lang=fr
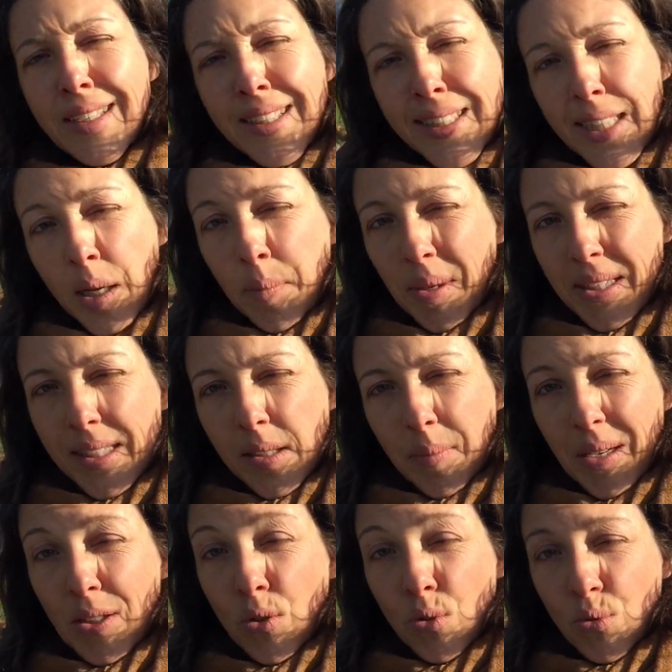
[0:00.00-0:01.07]
qui n'a pas
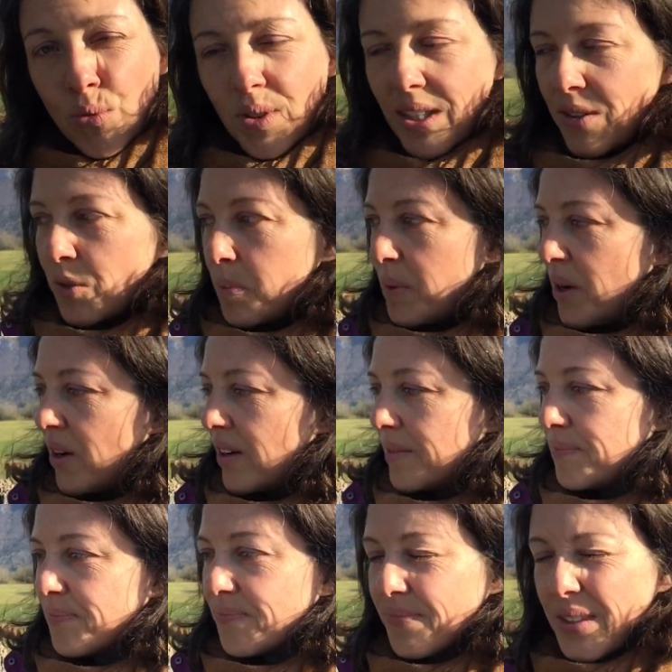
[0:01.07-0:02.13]
d'espace de doute et de peur
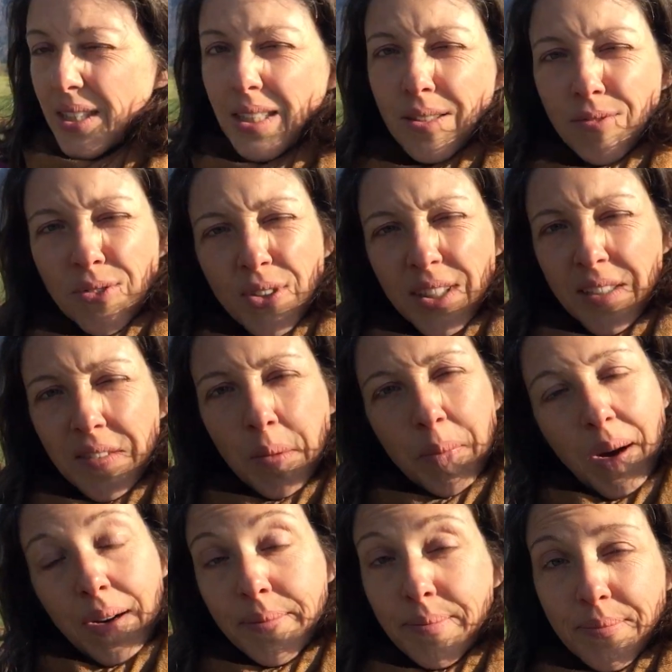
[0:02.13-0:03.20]
hein, si vous n'en avez
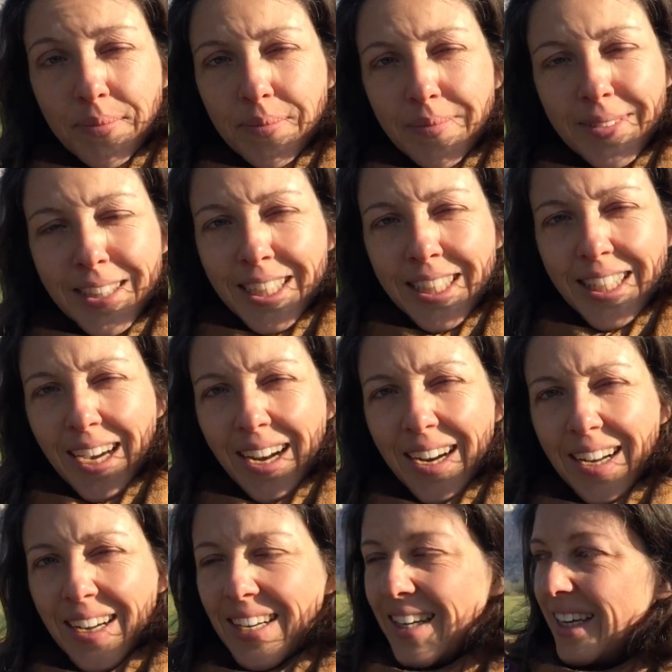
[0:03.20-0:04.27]
pas. Génial.